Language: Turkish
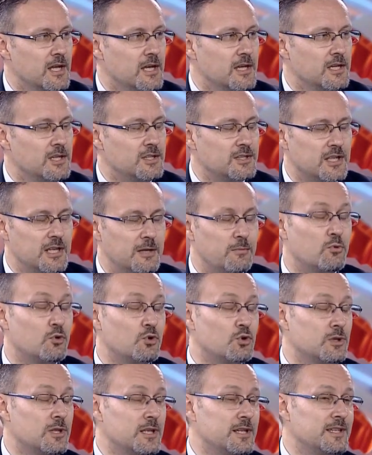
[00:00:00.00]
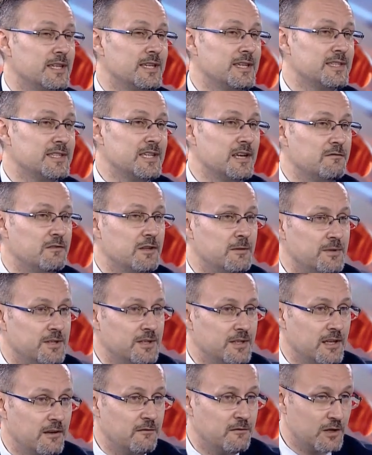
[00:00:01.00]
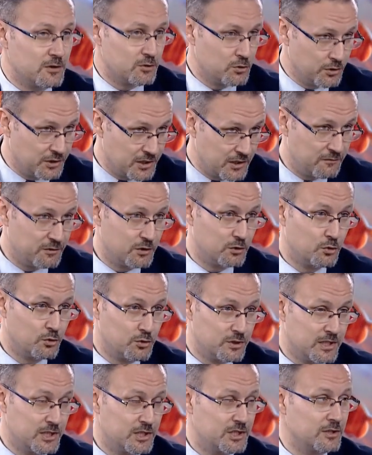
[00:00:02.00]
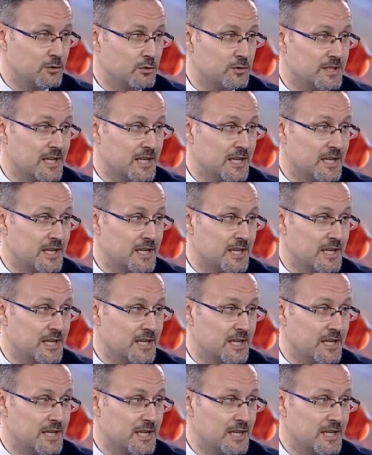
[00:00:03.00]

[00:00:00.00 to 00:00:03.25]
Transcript: İç talep koşullarındaki zayıflamanın enflasyon tarafındaki yükselişin evet.